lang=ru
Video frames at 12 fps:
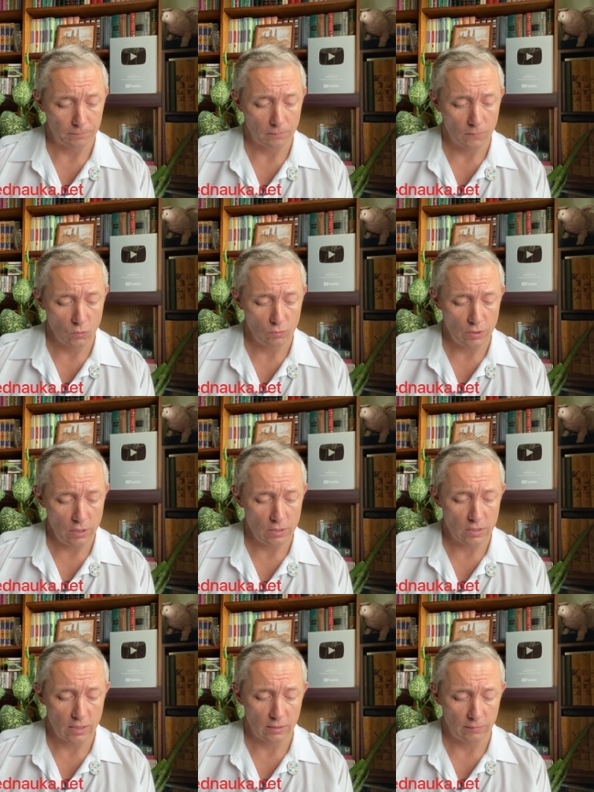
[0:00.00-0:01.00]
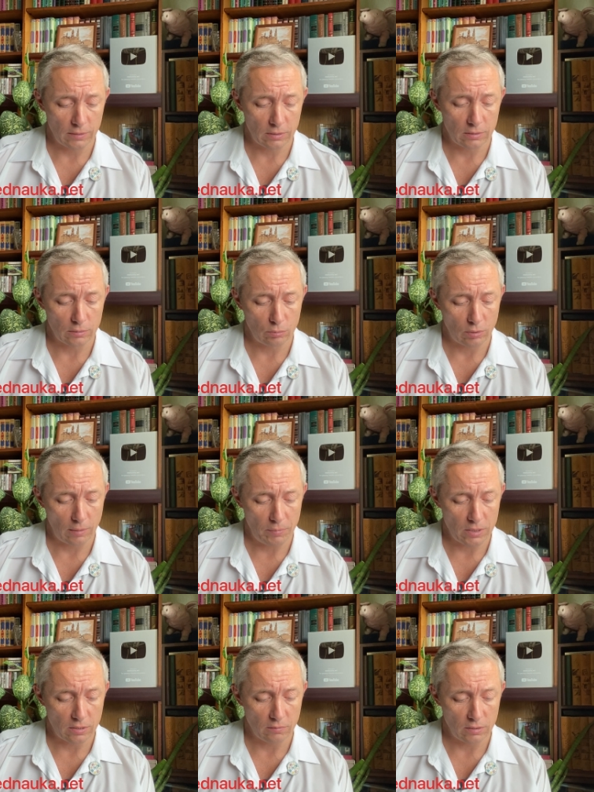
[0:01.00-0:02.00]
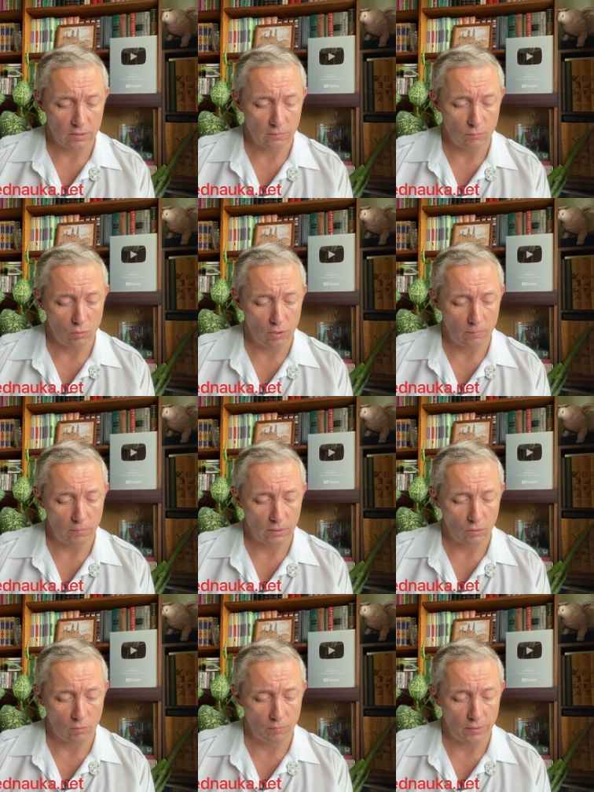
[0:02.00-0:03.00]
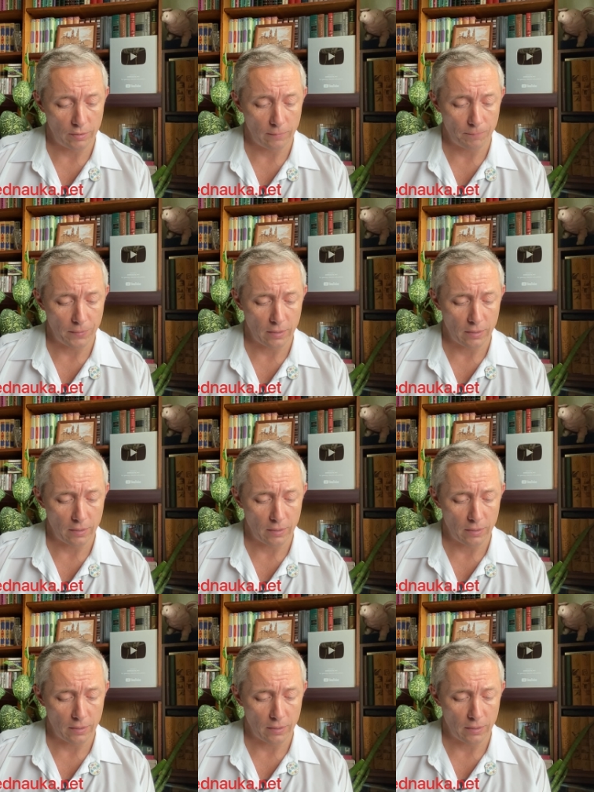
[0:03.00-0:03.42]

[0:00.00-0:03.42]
ну и, соответственно, тут описывается более подробно